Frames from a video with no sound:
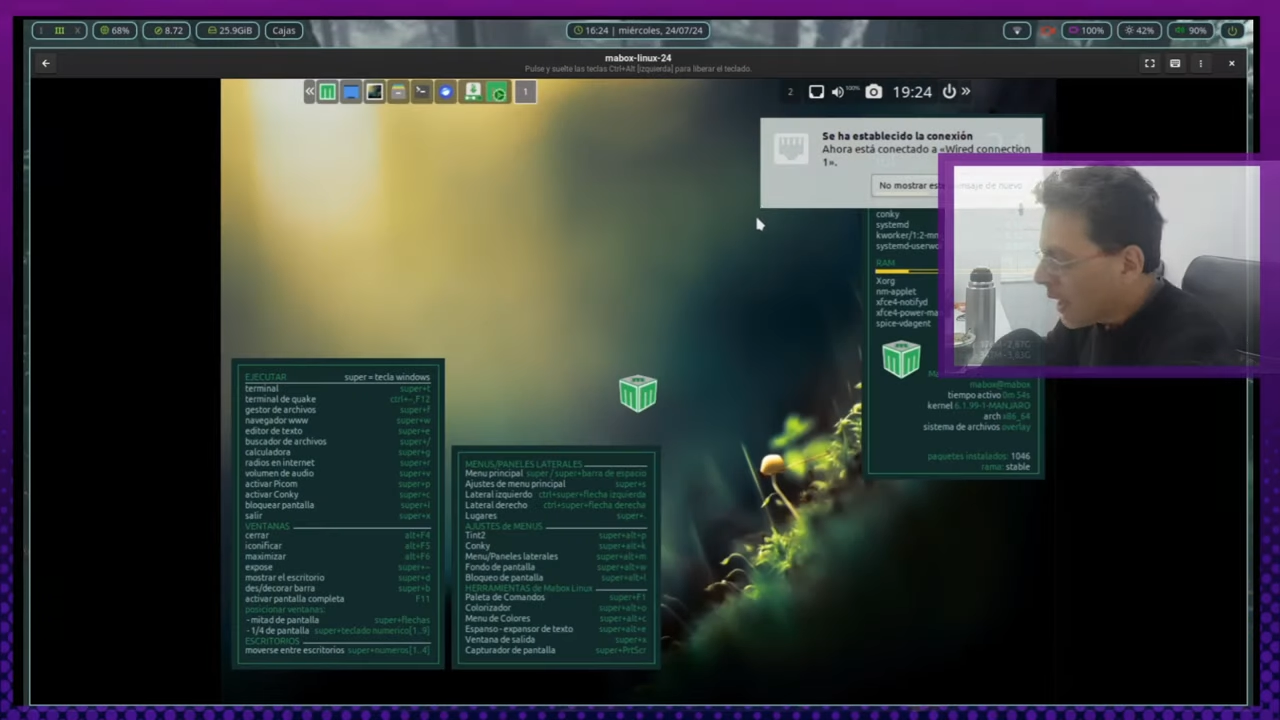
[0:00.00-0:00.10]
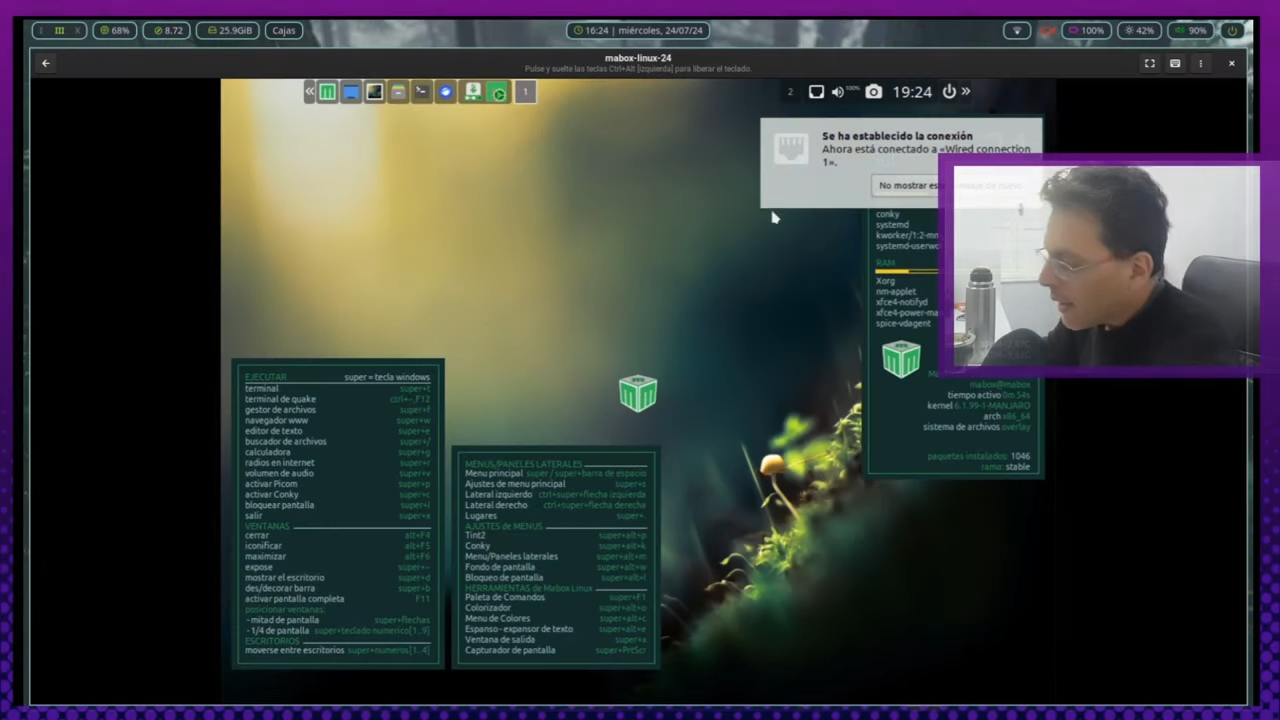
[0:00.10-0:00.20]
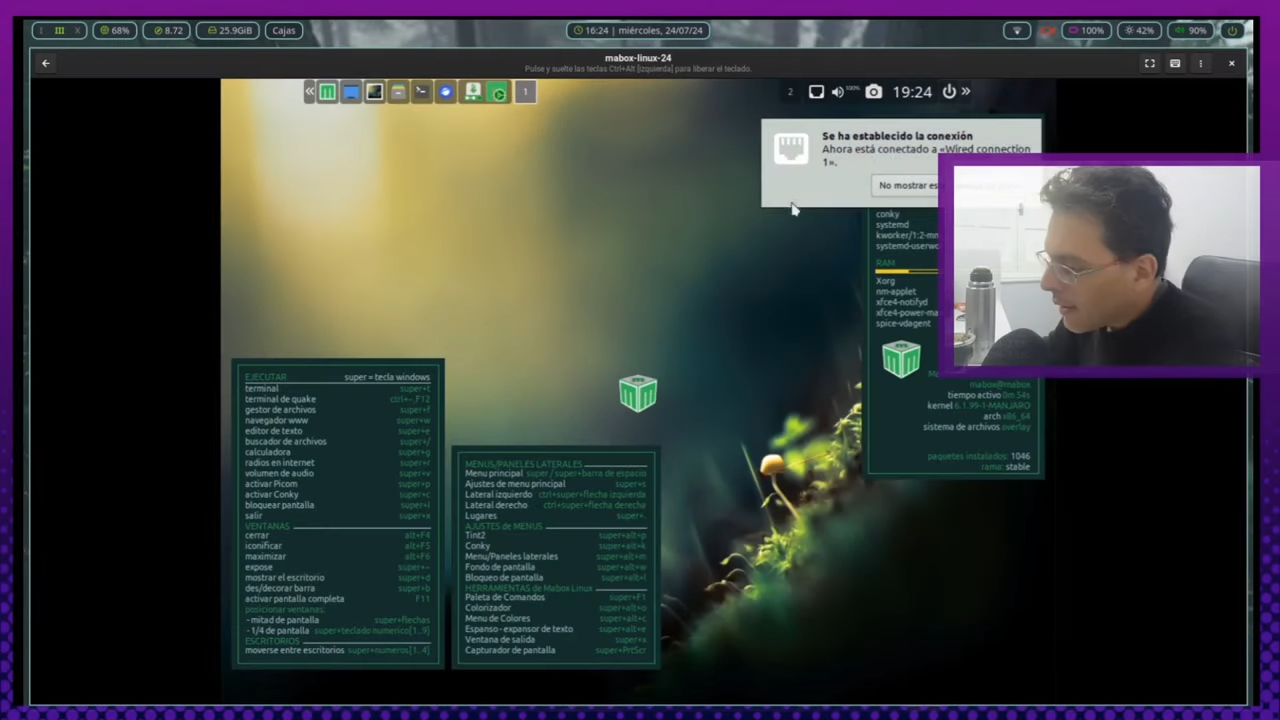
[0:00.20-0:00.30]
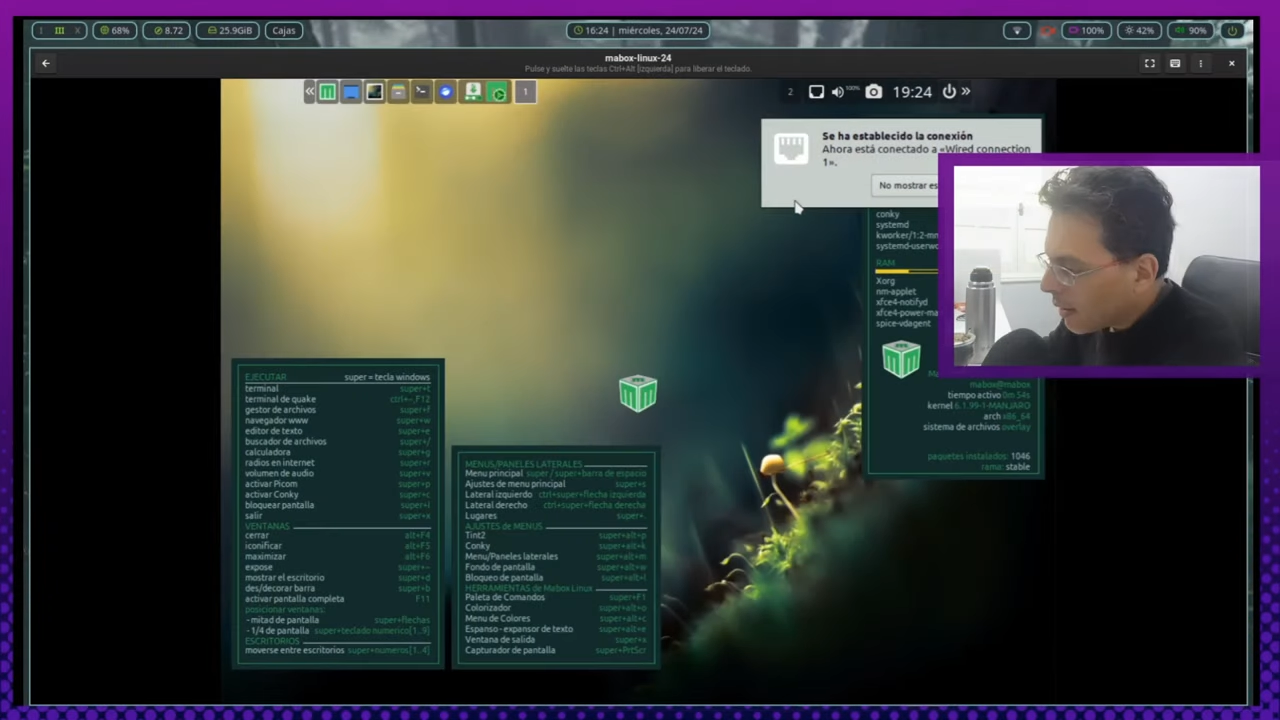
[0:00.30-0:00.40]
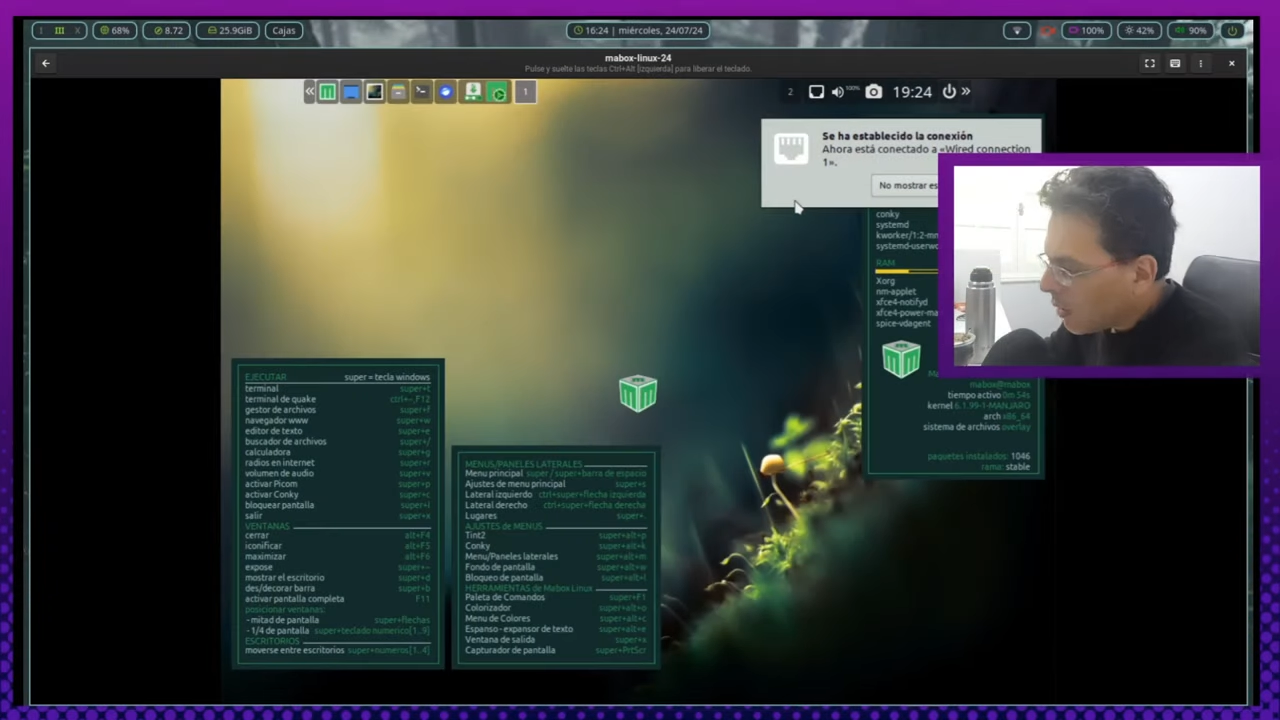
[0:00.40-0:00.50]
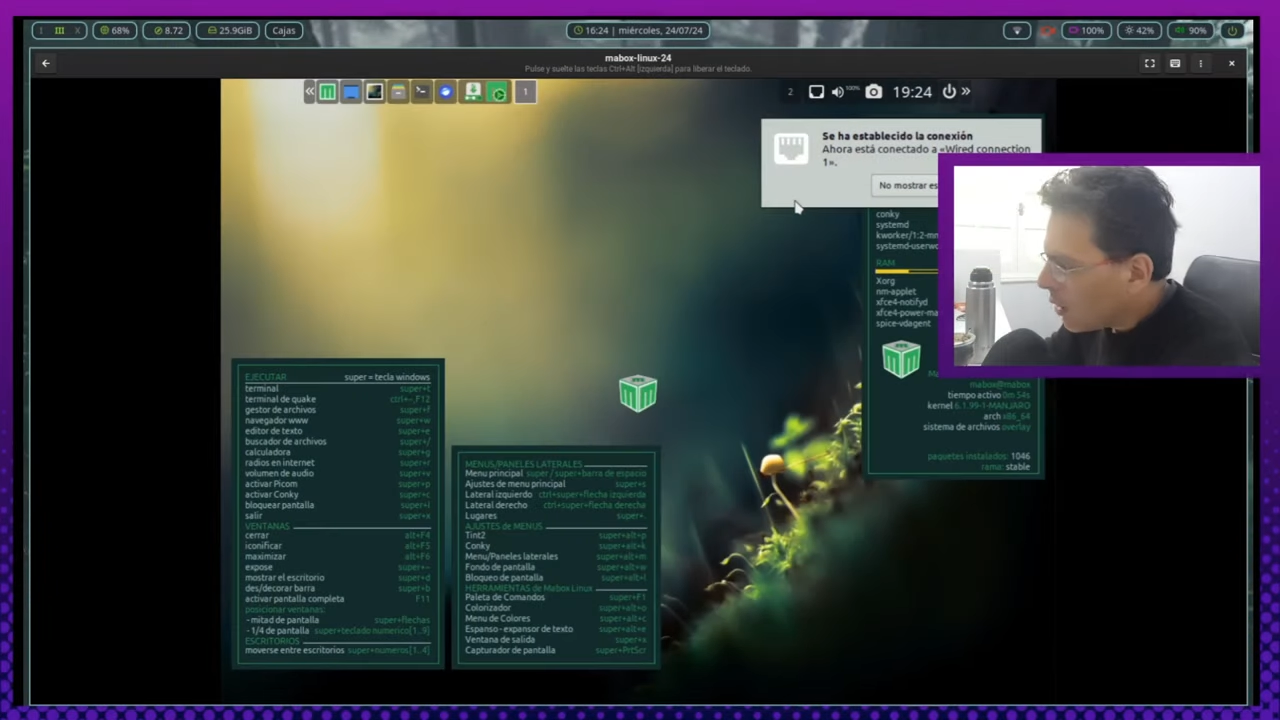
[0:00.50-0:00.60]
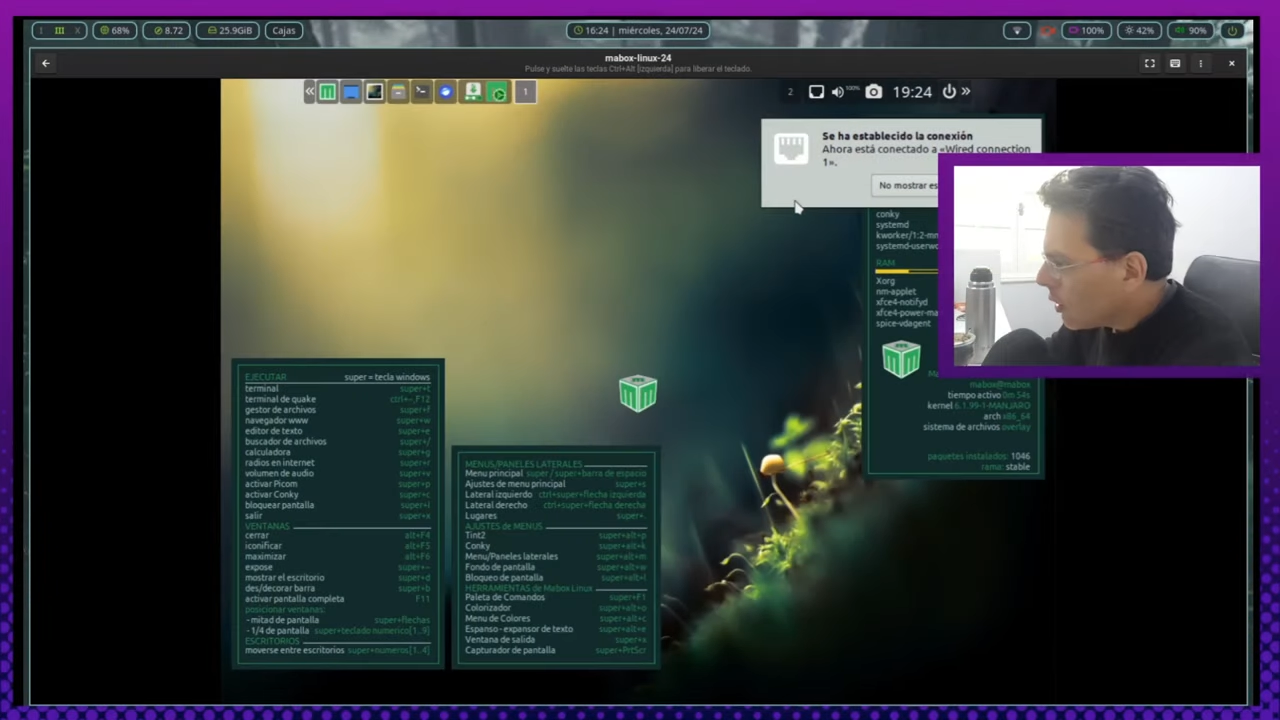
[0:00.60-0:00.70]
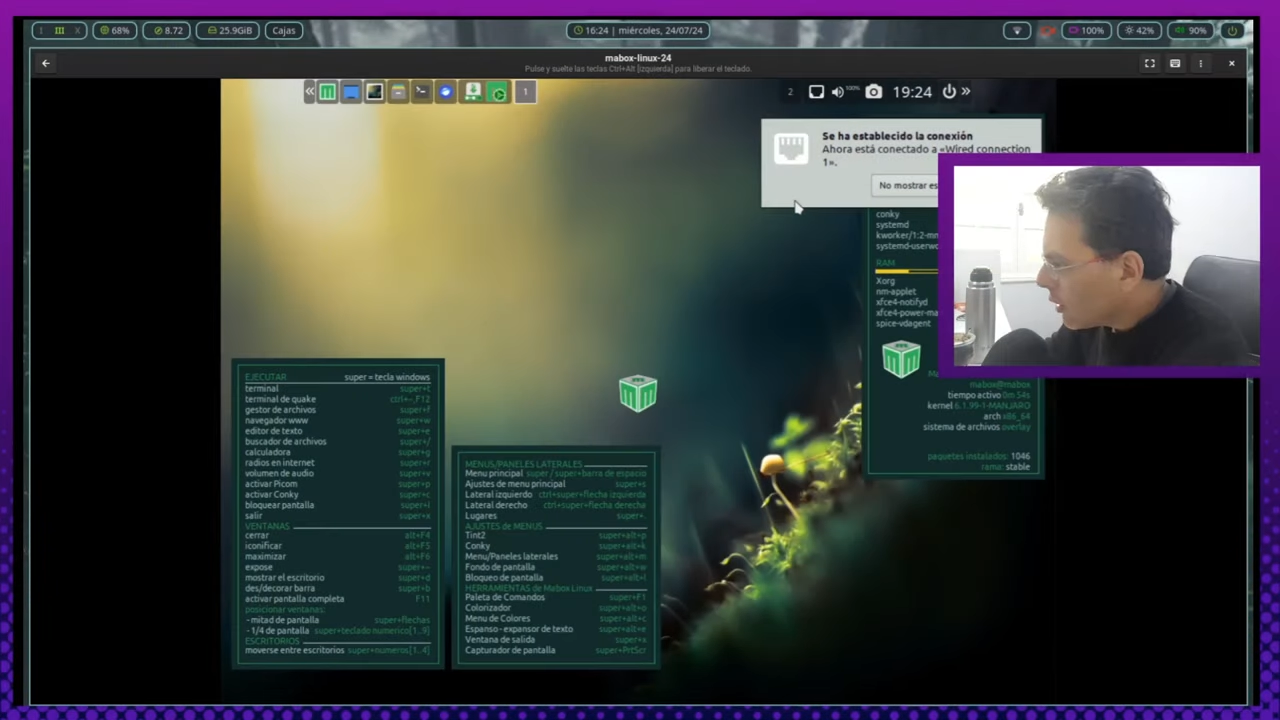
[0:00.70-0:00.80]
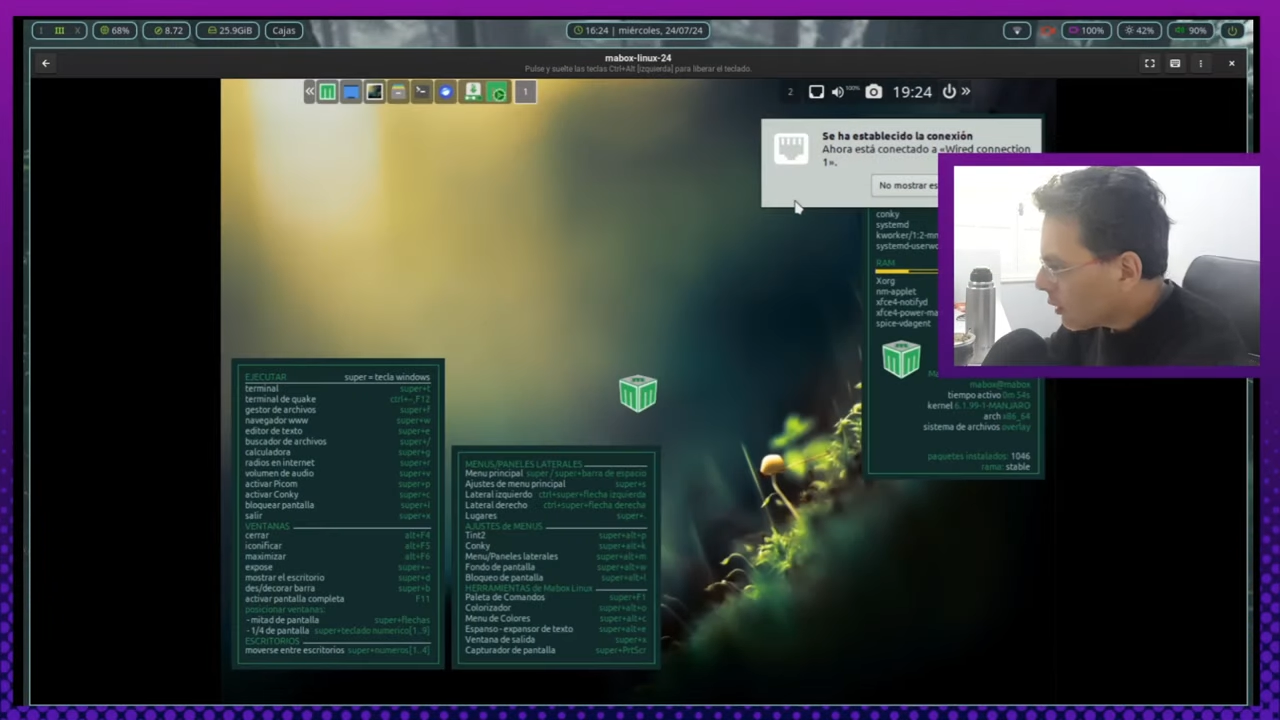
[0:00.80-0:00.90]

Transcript: arrancó